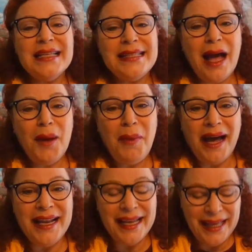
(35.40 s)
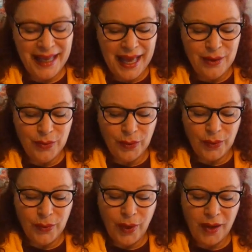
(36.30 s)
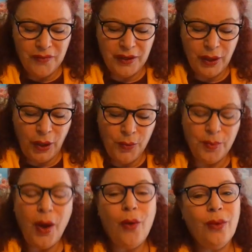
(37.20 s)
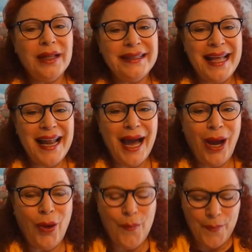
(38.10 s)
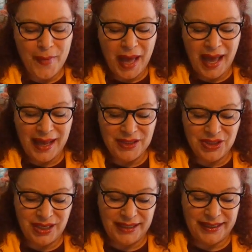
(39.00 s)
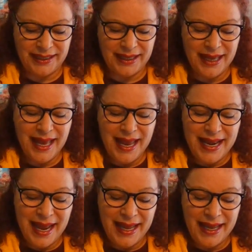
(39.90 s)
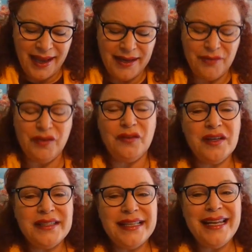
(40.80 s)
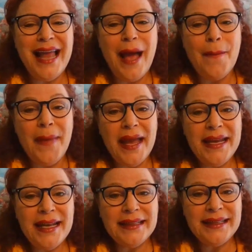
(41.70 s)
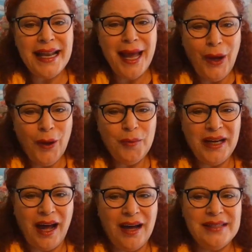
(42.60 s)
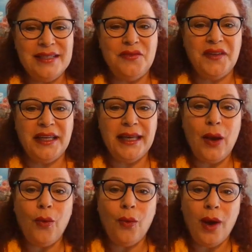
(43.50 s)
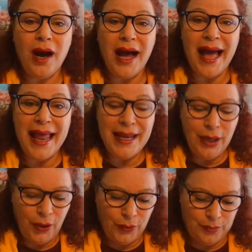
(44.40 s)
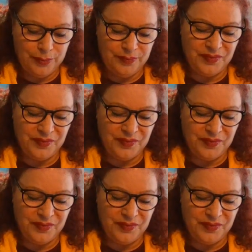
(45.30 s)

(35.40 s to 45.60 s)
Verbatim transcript: صعب عليه الوقوع في الحب والتلاحم مع الشريك، لا يعرف الفصل بين التلاحم العاطفي والحب.